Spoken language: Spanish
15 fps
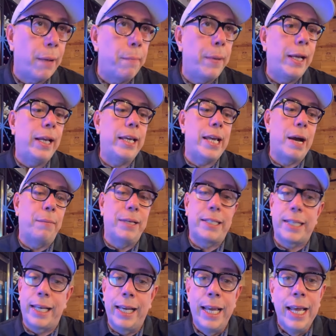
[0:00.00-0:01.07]
Envili,
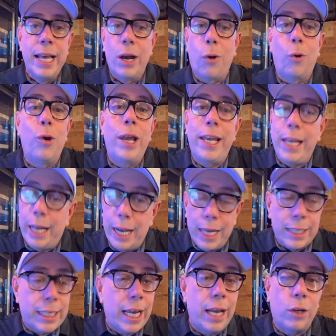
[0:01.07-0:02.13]
llámese Osley
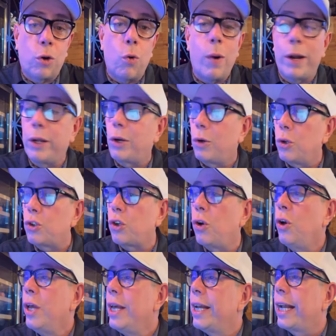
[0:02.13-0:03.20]
Iglesias, el cubano incluso,
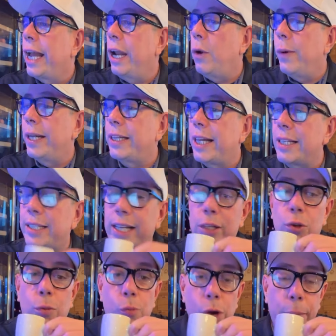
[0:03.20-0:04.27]
que lo está
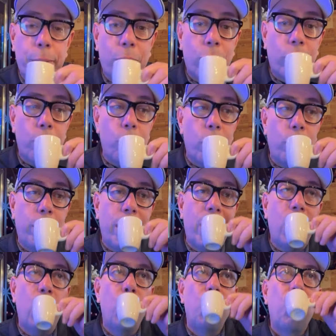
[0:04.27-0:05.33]
haciendo muy, pero que muy bien.